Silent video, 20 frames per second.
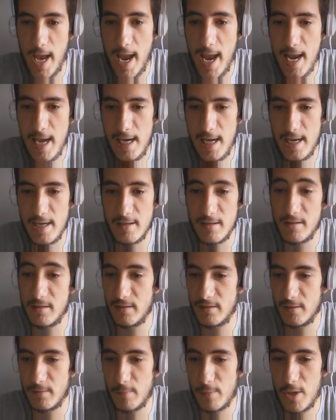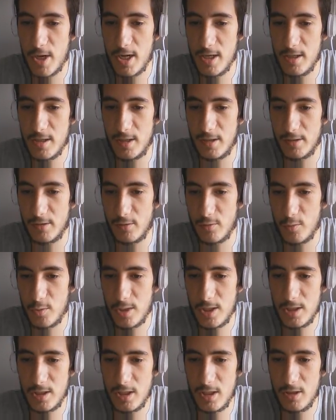Helen is brilliant.
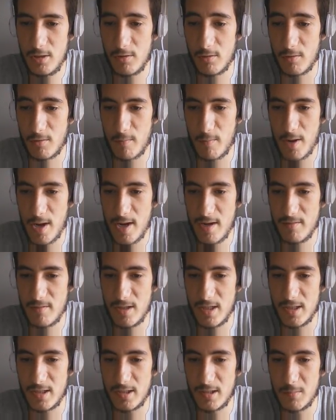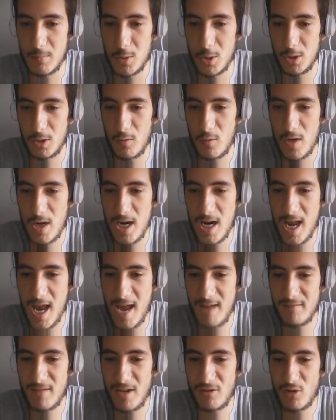Wait into the plan this, but we
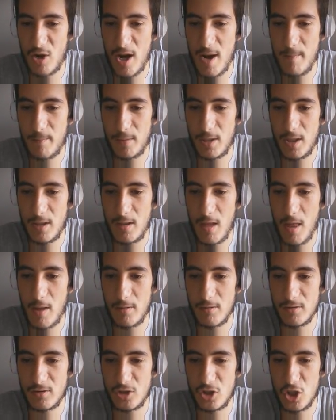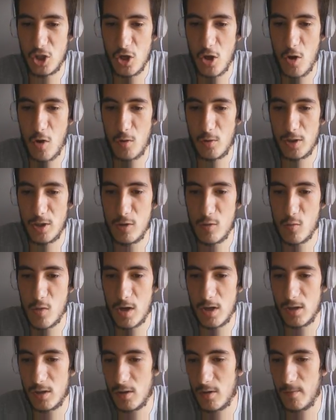have accepted that she only
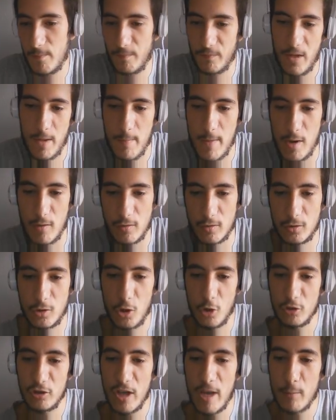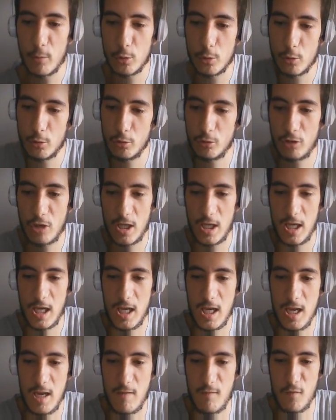one long. Vabbè, cose amorose
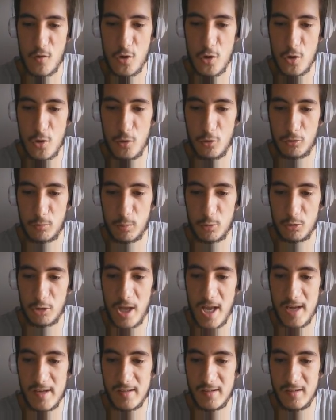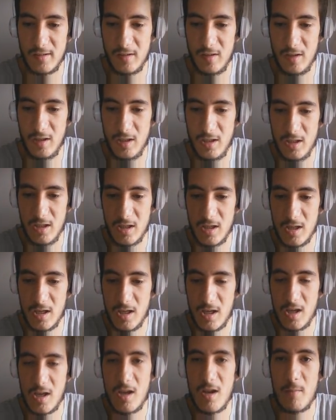che vogliono sposarsi
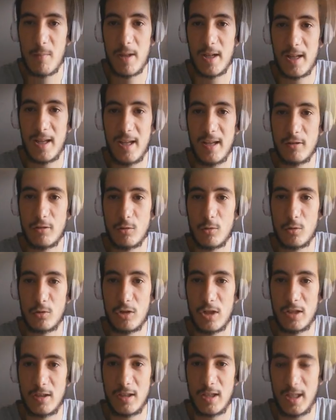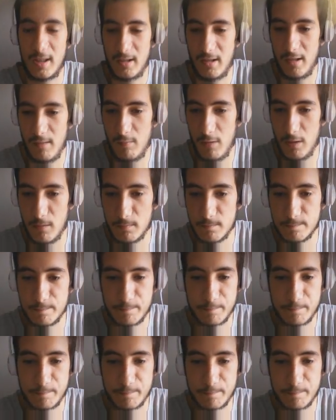perché sono stati cattivi.